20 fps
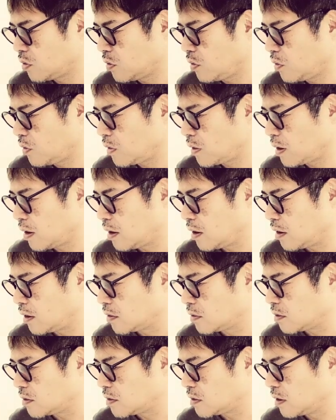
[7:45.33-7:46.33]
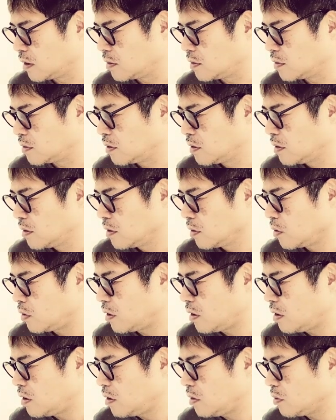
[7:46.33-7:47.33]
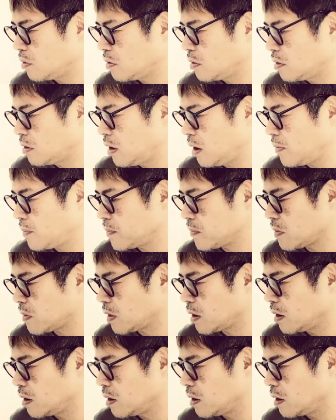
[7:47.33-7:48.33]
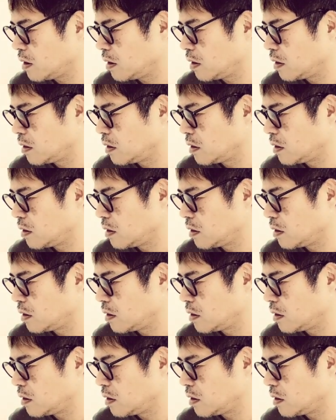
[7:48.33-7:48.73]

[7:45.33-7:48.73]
刀を開発しているこれによって、えー、